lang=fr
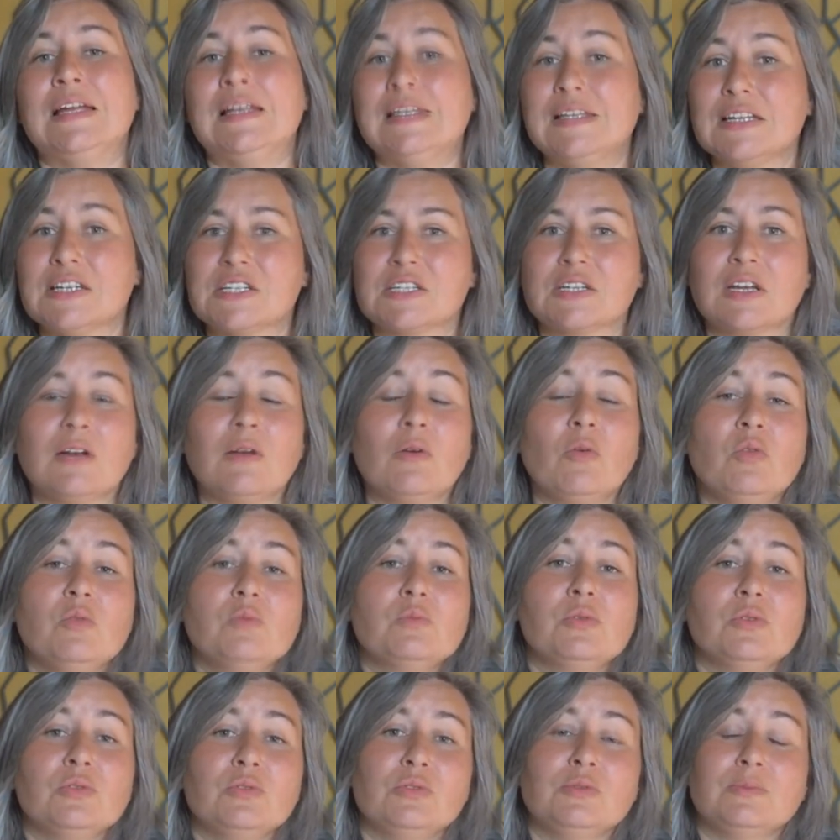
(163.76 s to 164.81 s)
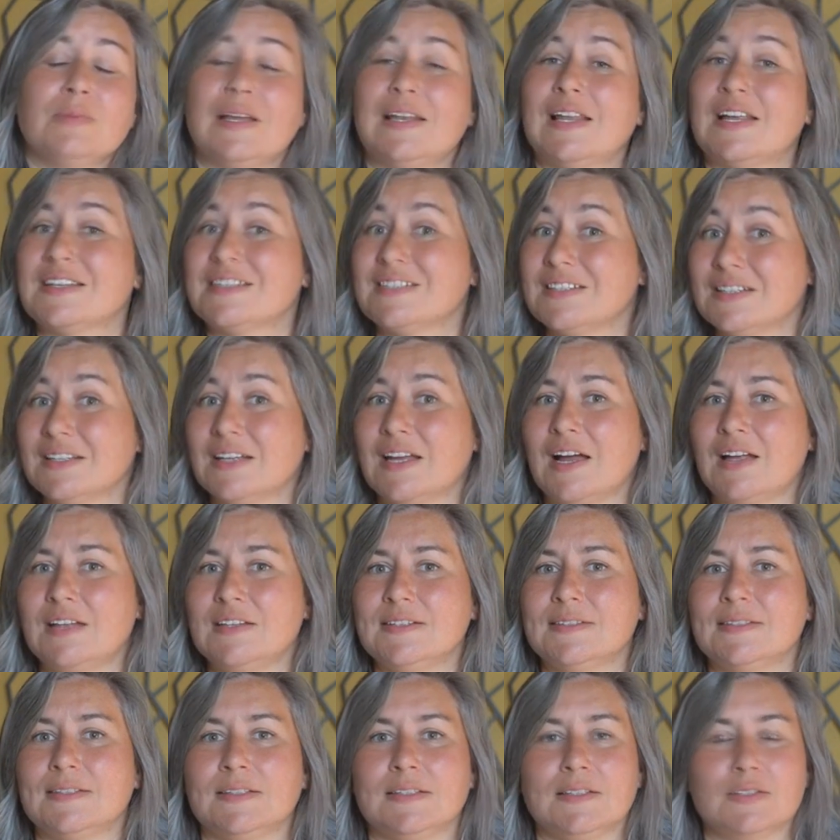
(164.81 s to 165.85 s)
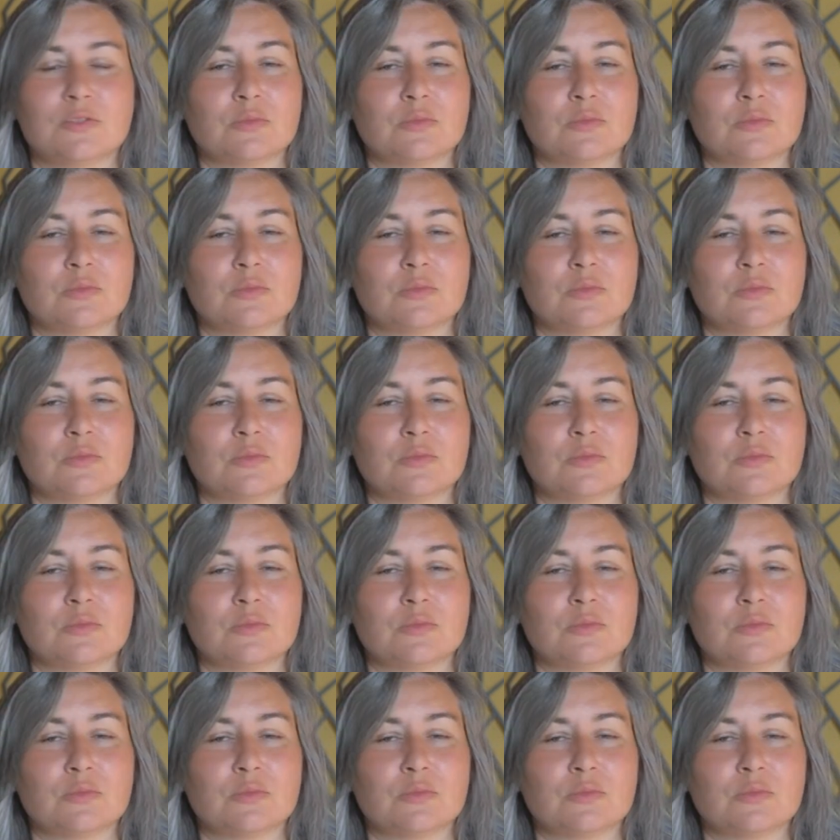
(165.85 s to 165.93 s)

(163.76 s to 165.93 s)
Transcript: Les chiens ont beaucoup de mal à généraliser,